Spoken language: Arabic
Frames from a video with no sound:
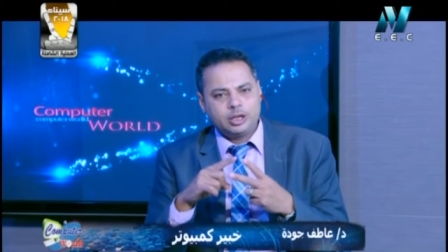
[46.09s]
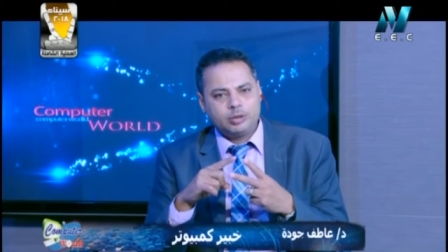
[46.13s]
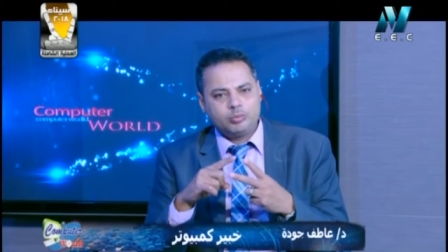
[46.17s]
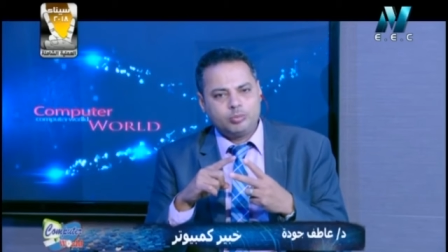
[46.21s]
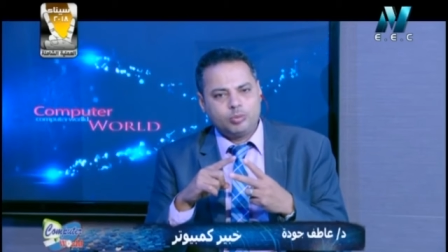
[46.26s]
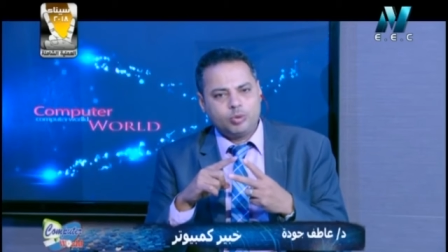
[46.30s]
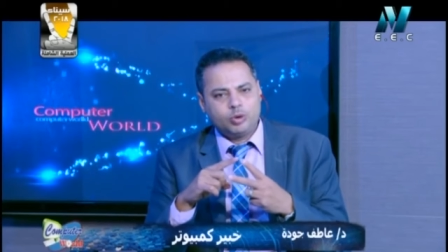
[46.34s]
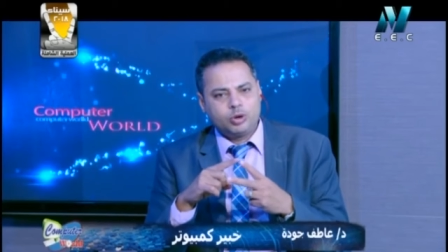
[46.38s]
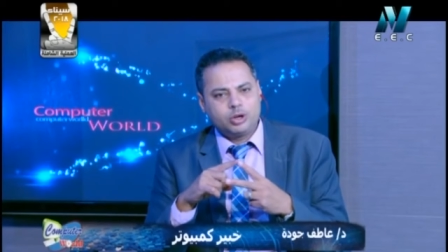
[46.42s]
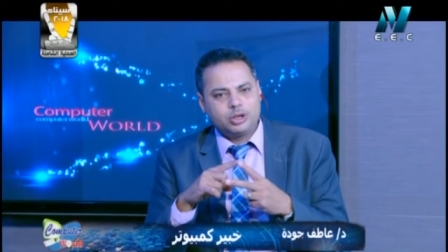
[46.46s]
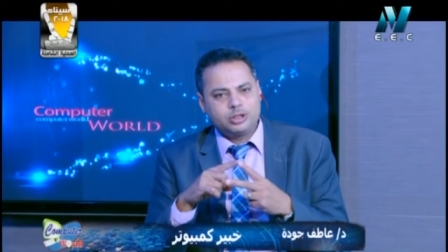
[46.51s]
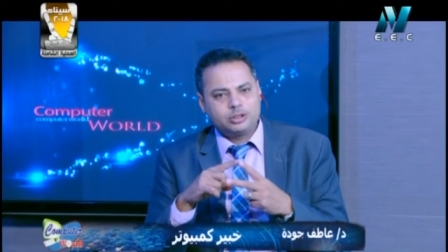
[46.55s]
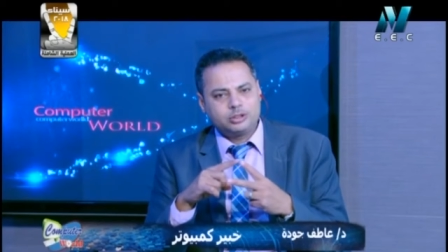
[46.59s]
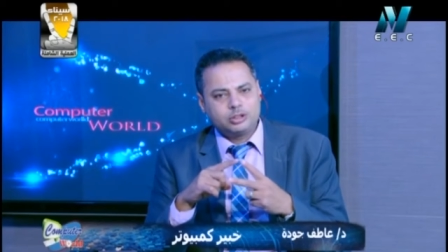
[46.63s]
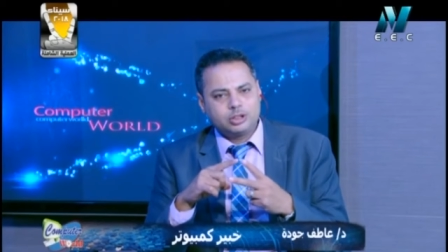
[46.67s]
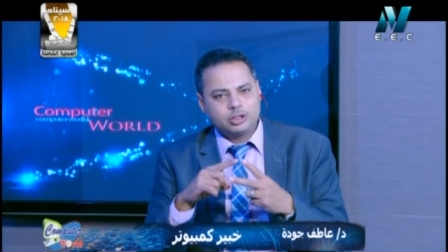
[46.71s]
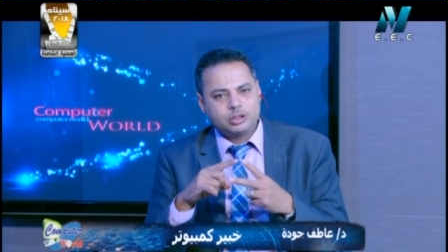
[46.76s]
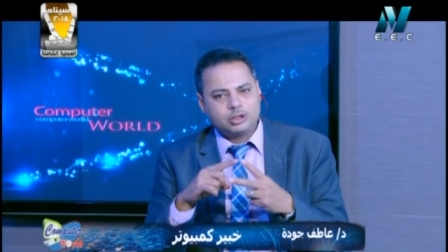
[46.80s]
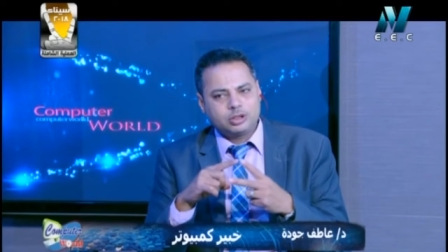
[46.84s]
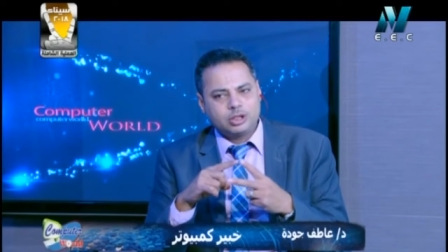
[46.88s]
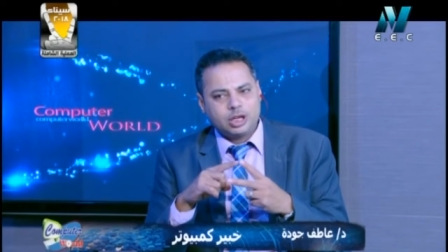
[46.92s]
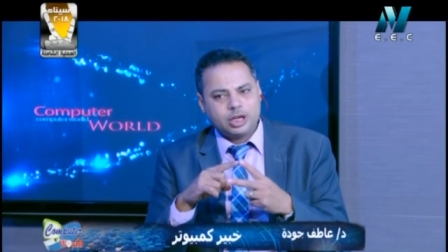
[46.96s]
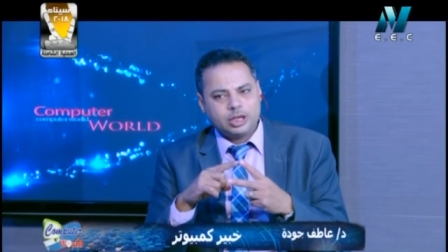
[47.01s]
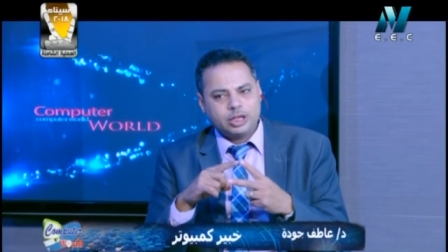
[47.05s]
ممكن
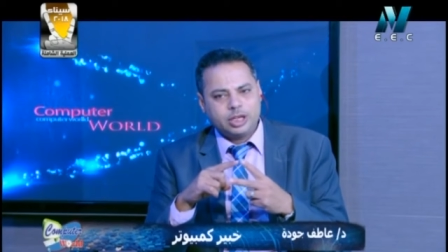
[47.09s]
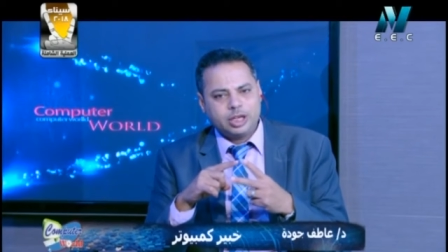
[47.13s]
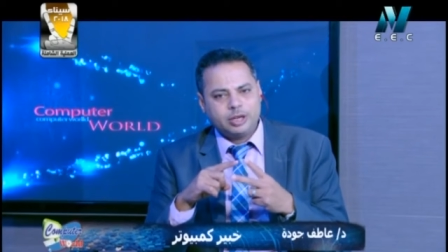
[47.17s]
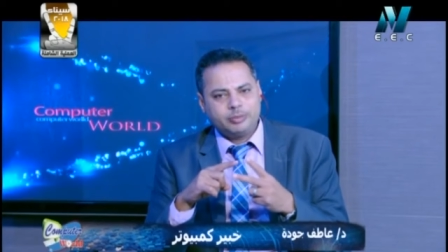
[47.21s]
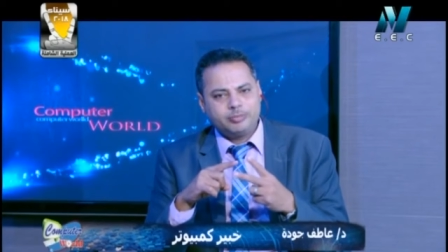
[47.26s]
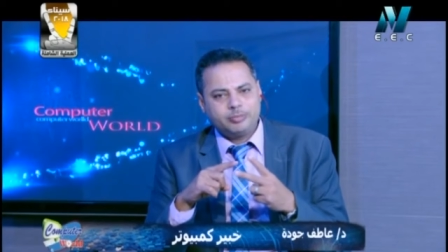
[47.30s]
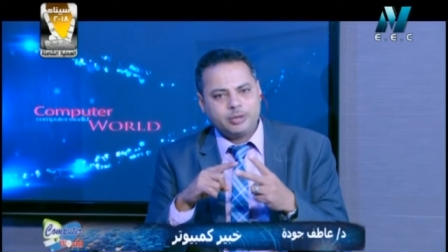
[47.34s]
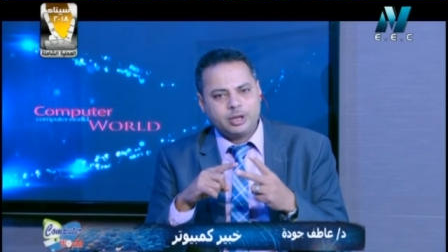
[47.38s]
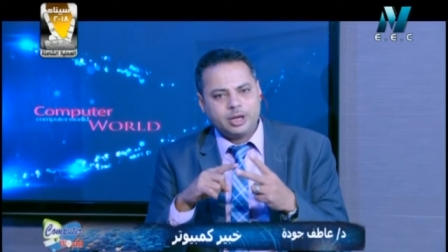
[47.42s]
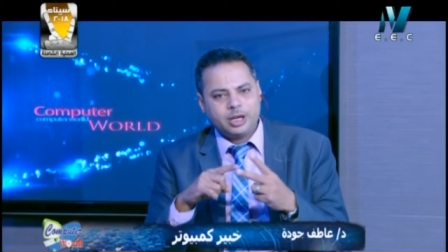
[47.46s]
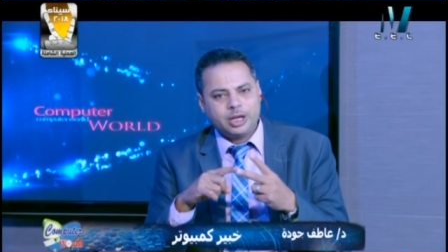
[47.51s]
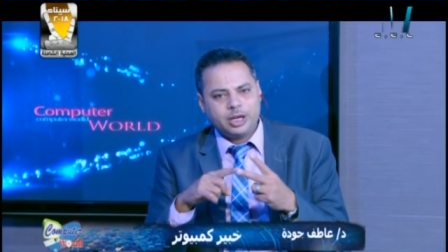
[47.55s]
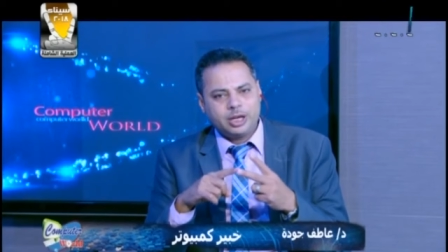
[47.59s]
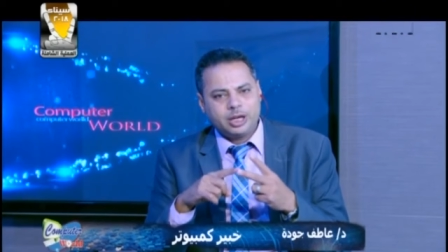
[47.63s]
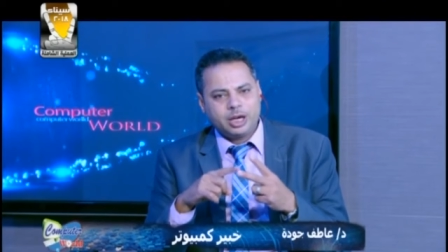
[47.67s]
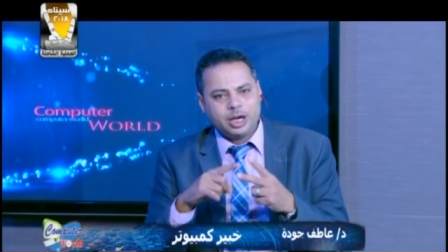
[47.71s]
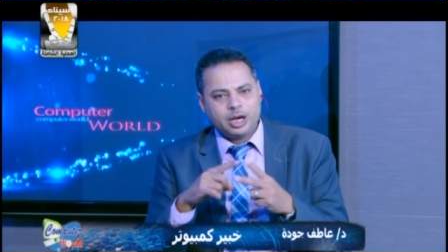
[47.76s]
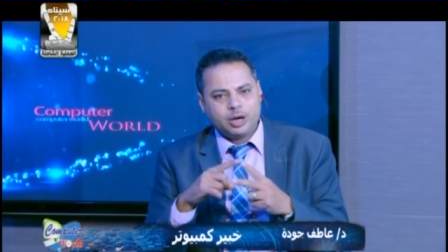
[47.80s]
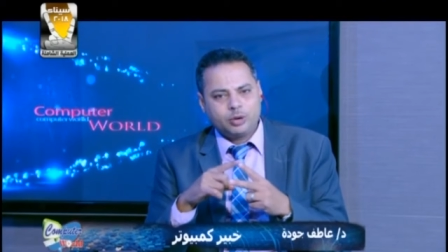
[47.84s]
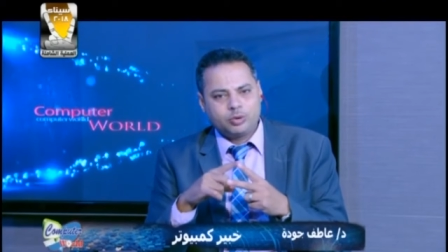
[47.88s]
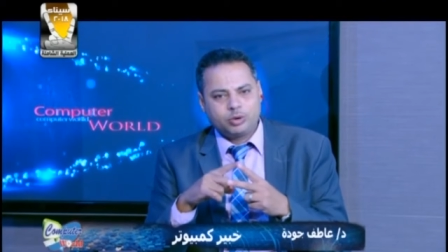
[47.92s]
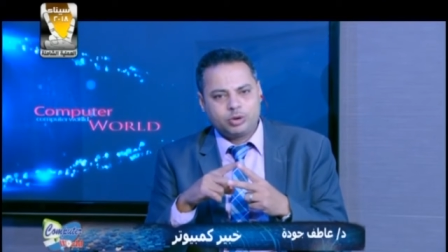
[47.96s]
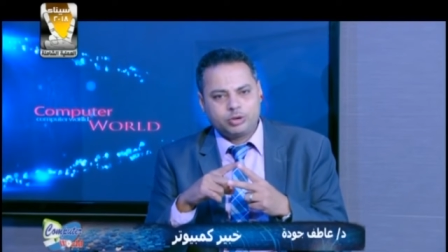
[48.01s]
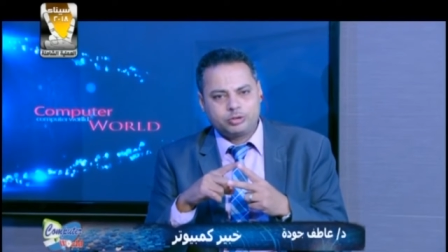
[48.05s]
تطلع يا اما ناجح
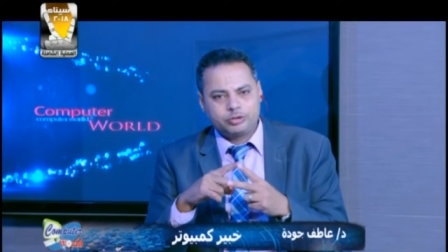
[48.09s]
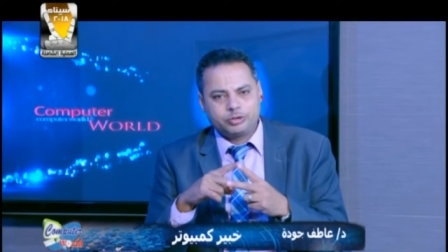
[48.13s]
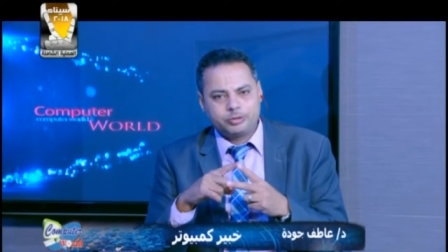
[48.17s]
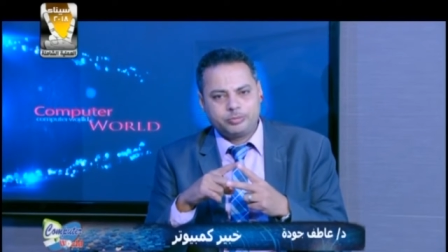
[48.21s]
او راسب